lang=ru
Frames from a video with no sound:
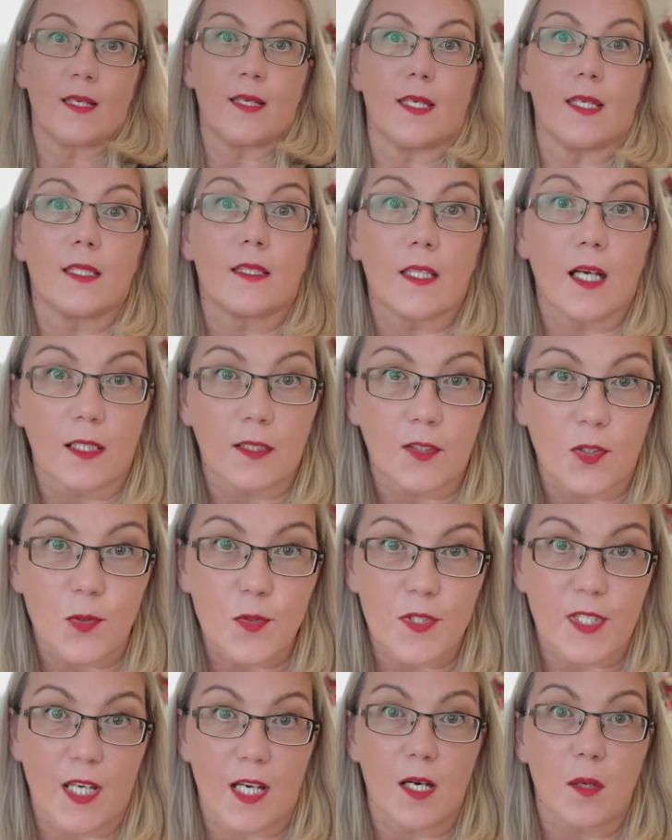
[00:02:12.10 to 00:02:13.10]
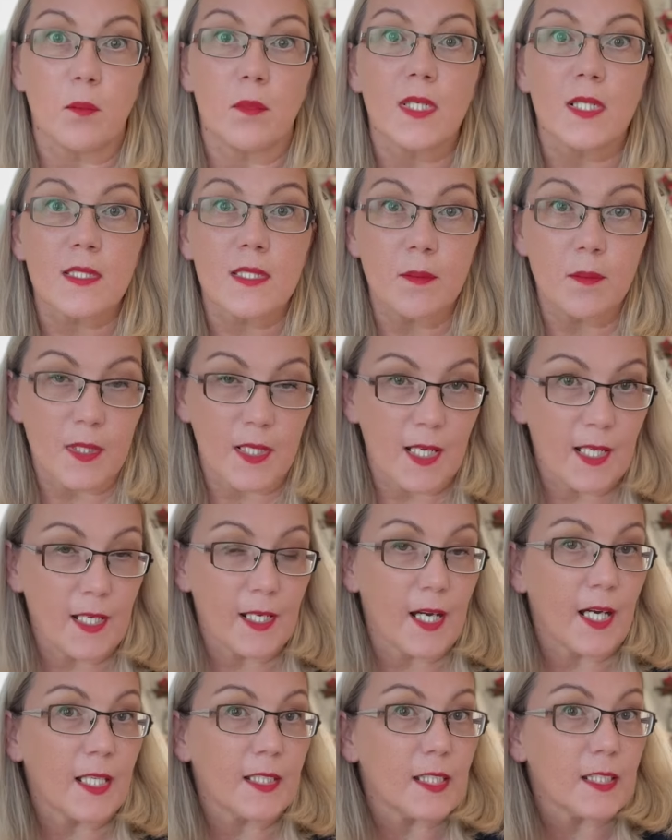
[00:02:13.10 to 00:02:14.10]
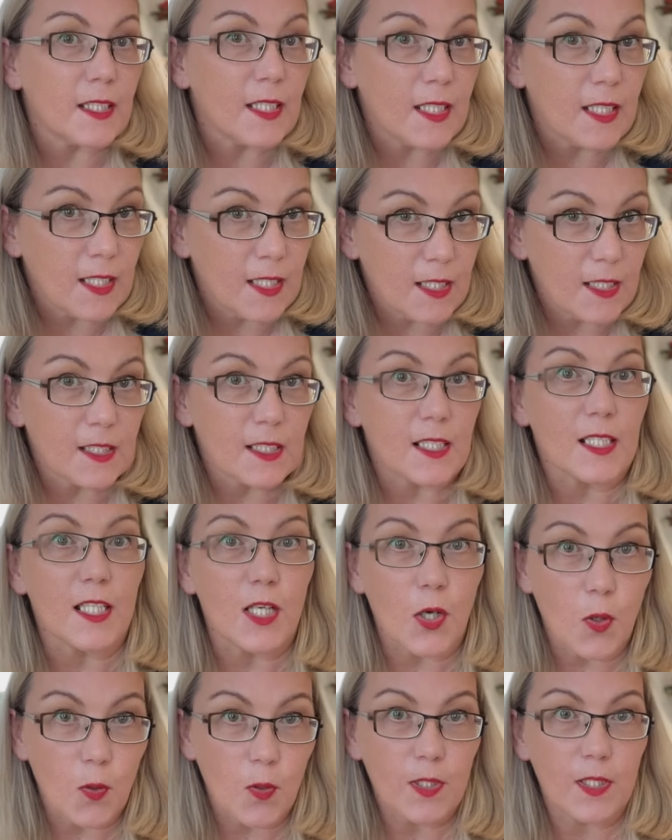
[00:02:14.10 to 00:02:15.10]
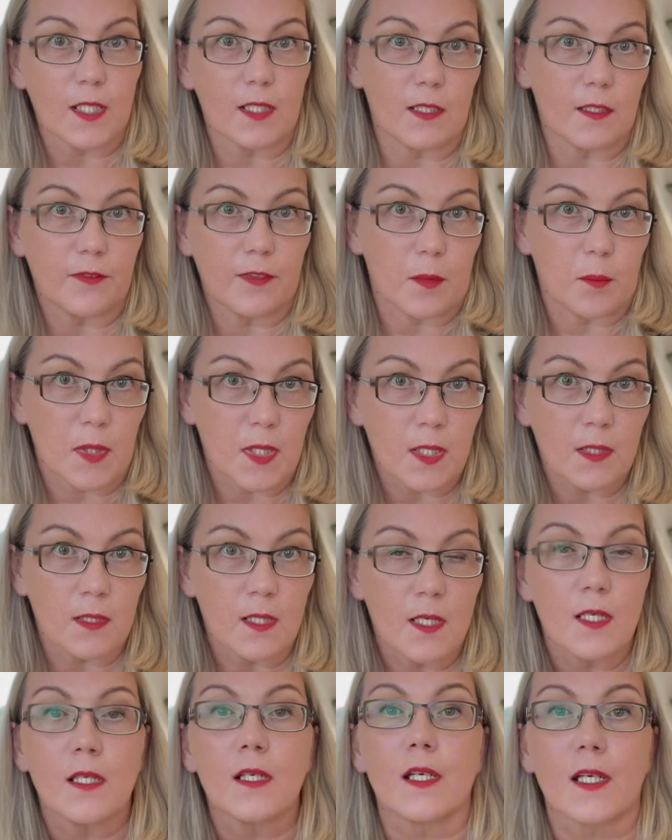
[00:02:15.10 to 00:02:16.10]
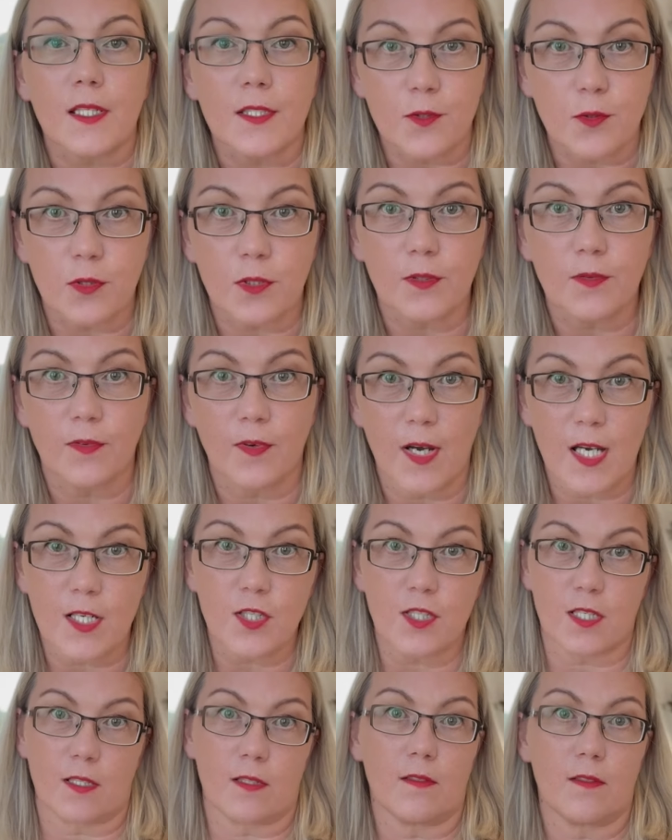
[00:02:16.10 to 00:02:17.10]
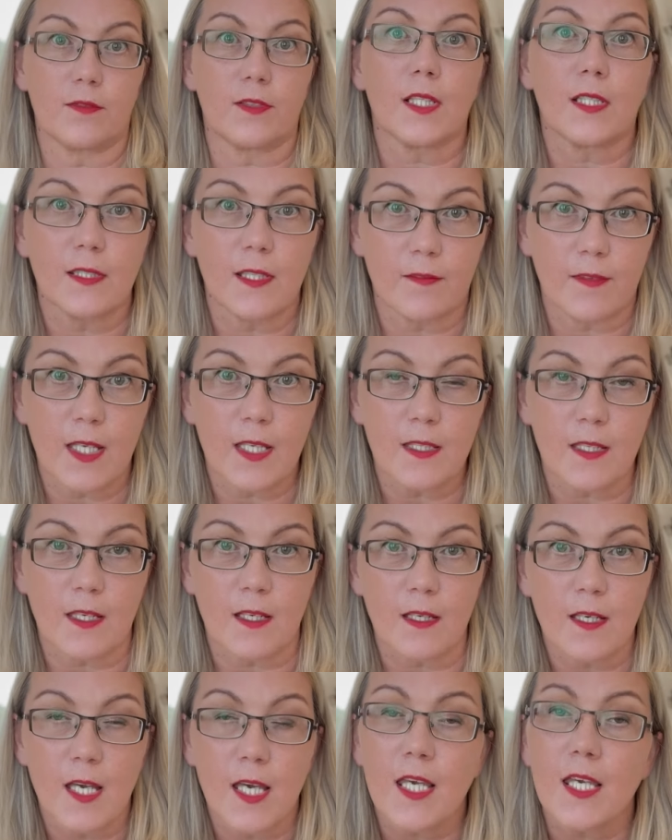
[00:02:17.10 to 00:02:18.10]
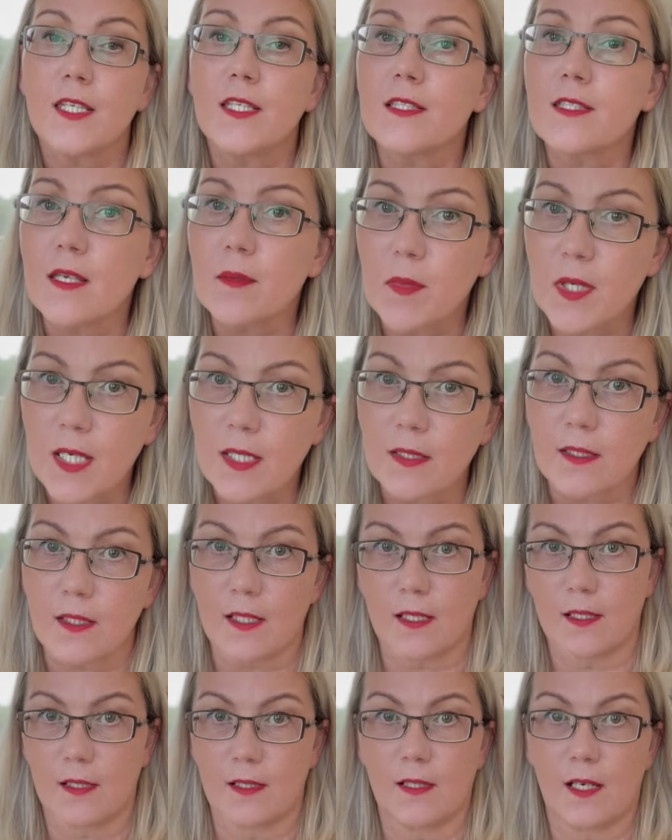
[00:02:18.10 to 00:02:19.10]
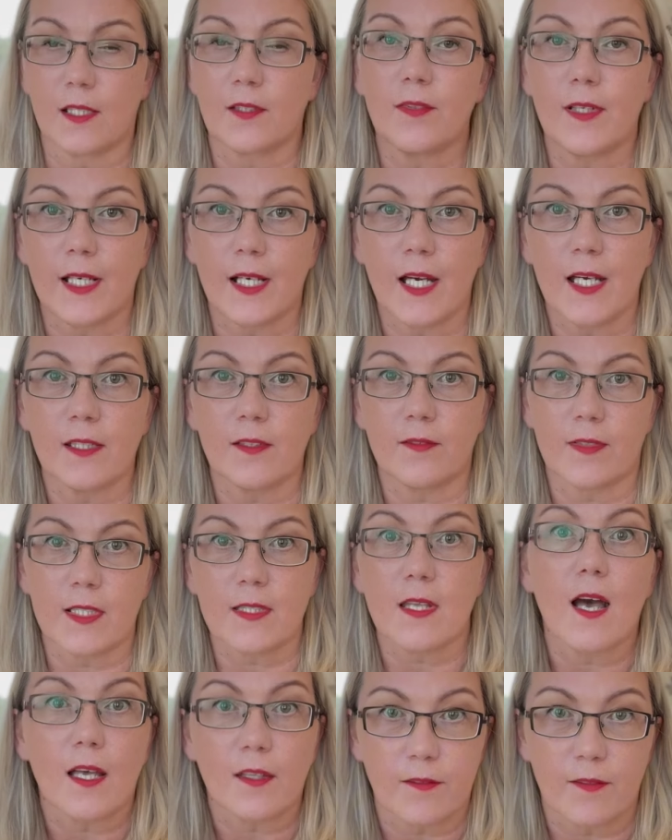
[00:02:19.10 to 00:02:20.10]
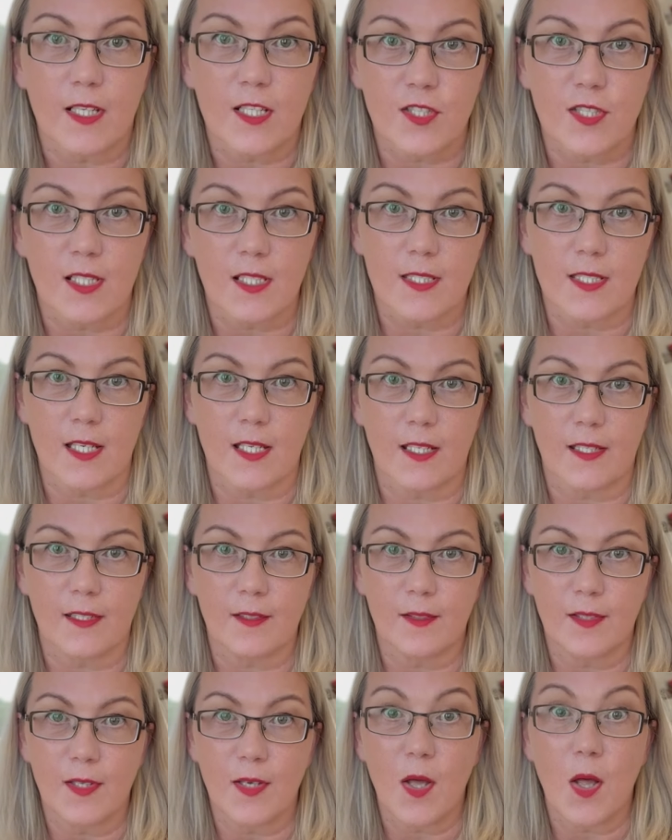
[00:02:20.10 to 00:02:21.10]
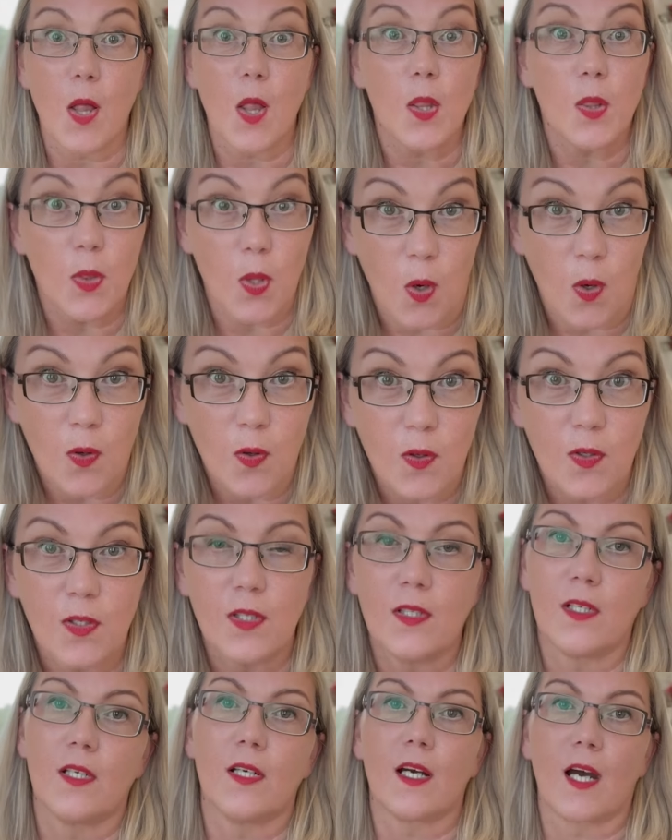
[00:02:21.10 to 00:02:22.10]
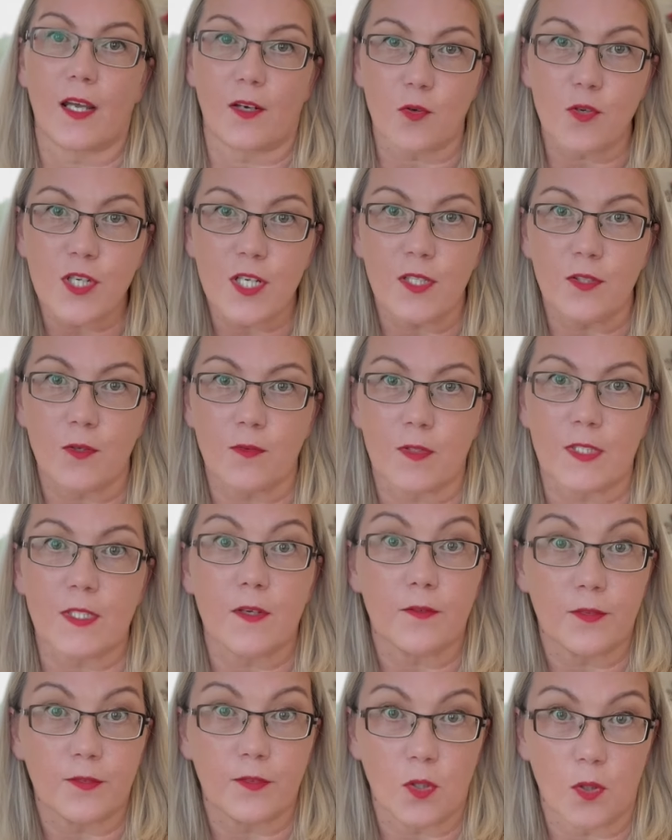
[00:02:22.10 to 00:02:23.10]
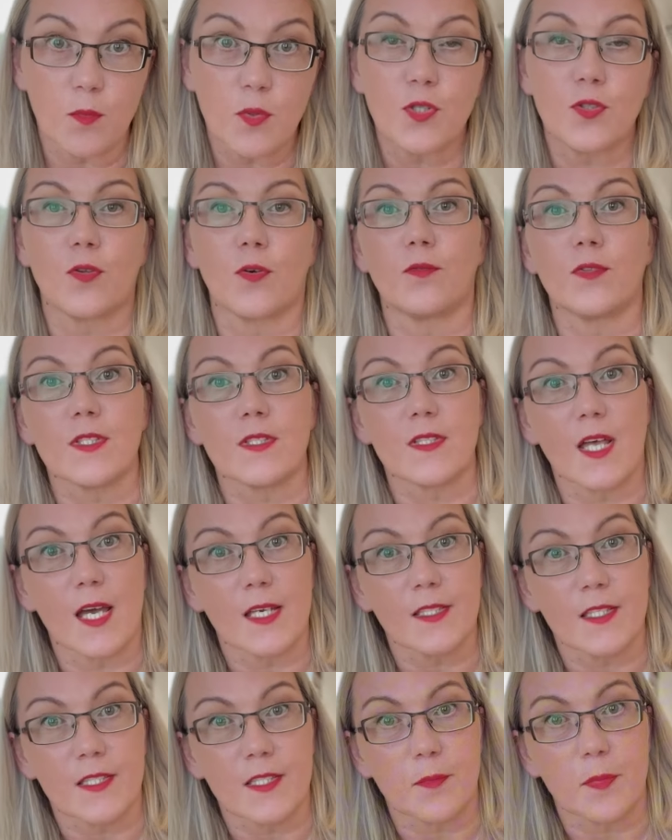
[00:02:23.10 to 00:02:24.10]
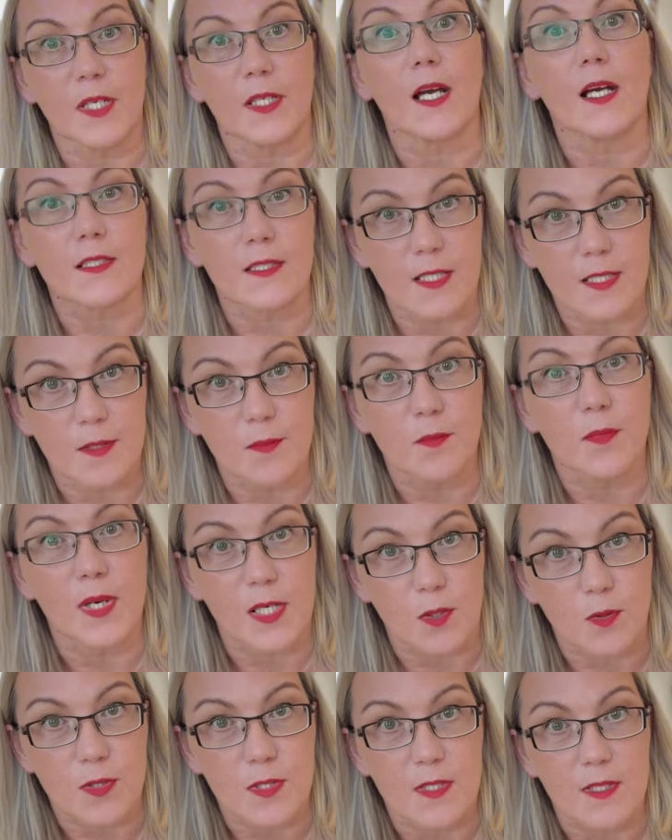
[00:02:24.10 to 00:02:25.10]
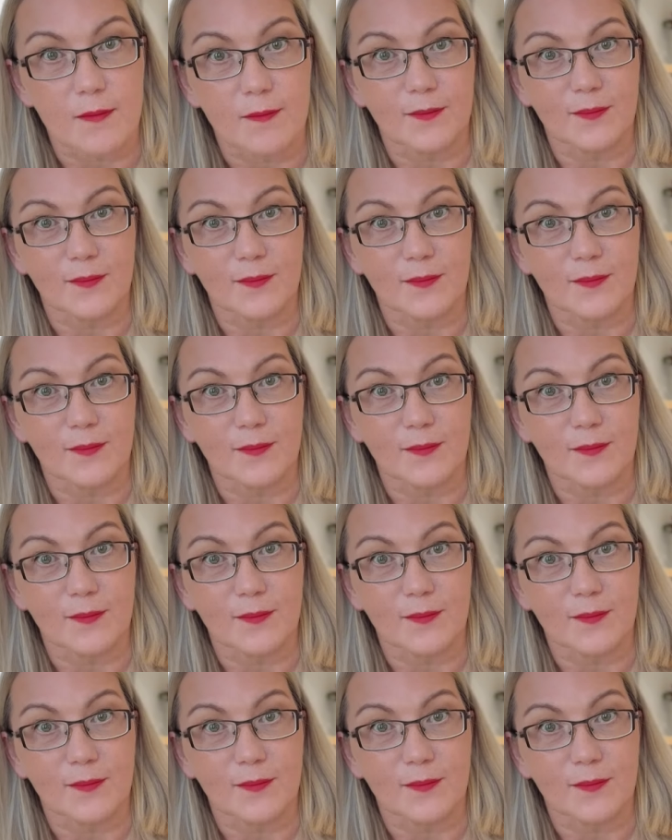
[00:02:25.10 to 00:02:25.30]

Итак, друзья, мы разобрали, как этот хитрый, легкий дофамин крадет ваше вдохновение и незаметно отвлекает вас от важных целей. Но Хорошая новость в том, что вы знаете теперь, как с этим бороться.